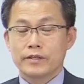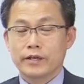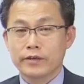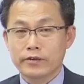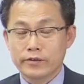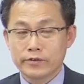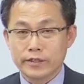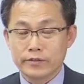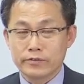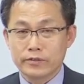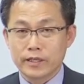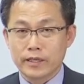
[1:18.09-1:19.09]
자격증이
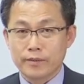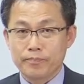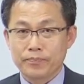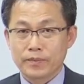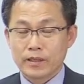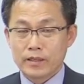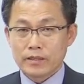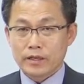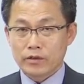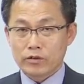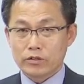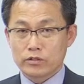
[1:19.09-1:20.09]
있는데
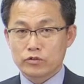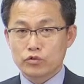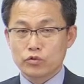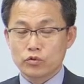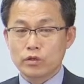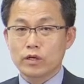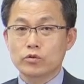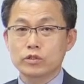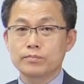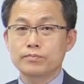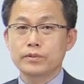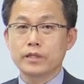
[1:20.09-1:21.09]
자격증을
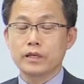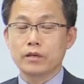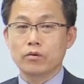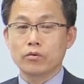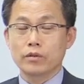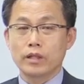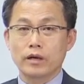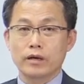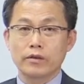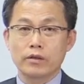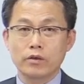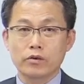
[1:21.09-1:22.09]
취득하고 싶은데
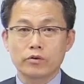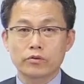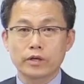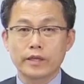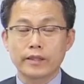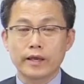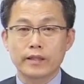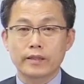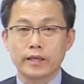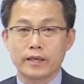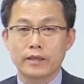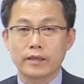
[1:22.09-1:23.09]
내가 이게 경력이 돼야
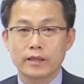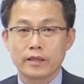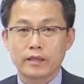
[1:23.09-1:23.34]
안 돼.